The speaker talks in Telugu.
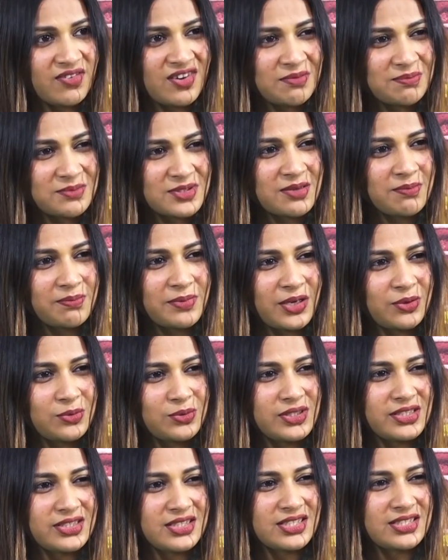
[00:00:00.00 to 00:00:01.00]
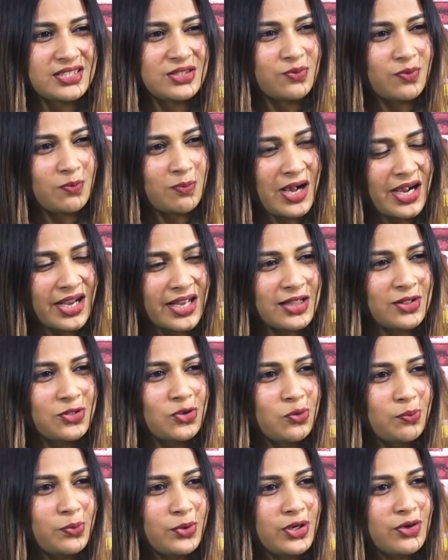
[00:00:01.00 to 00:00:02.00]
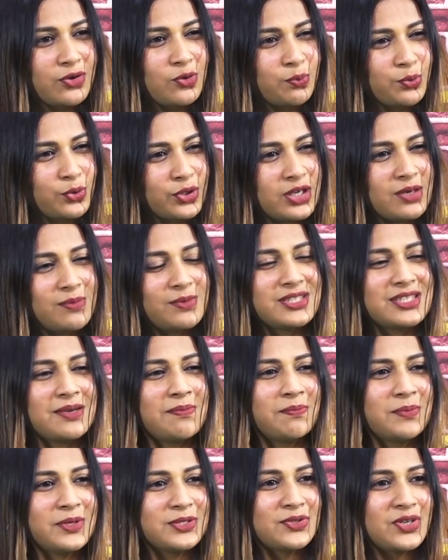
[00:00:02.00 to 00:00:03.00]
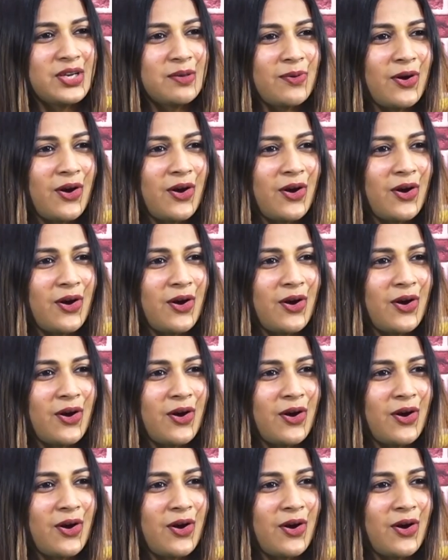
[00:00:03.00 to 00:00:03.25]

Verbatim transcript: మా వంశం పరువు తీసేసింది మాకు ఎందుకు పుట్ట నువ్వు పుట్టినప్పుడు చంపేసి ఉంటే